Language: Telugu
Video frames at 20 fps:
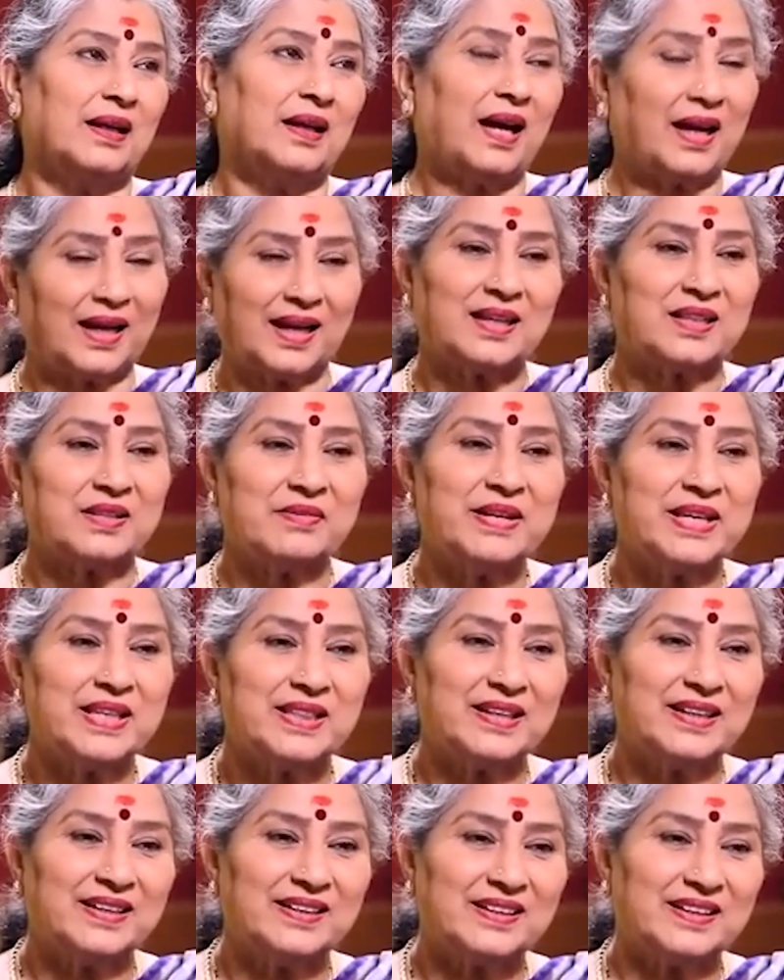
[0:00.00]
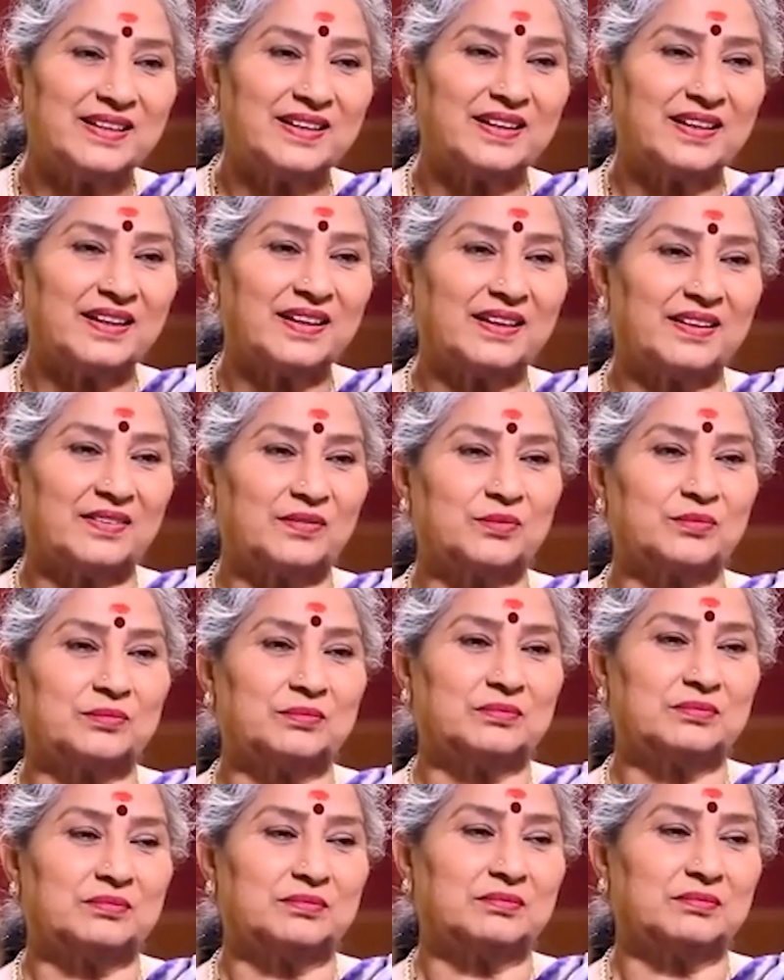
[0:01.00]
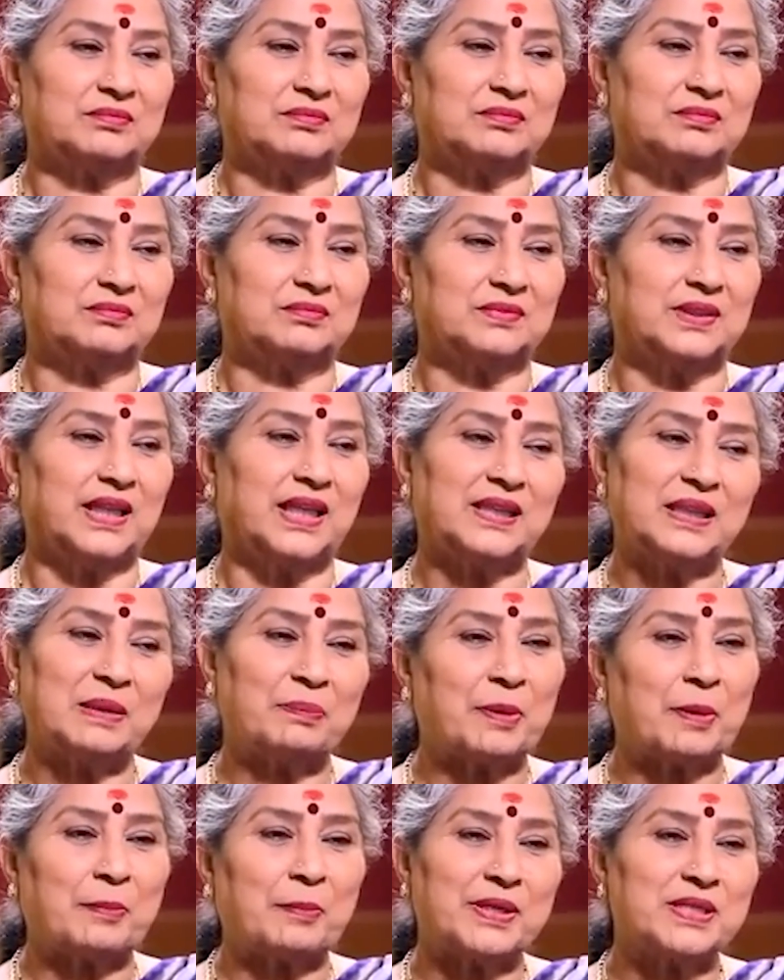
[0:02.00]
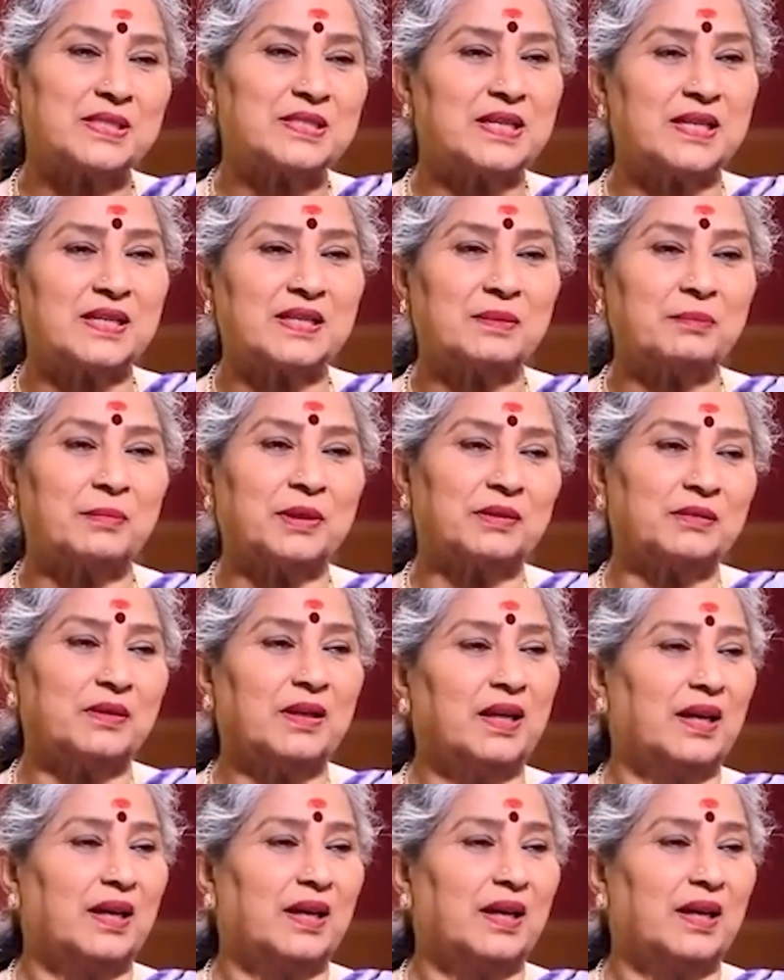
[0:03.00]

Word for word: నాకు అర్థమైంది ఏంటంటే ఎంత ప్రపంచాన్ని మన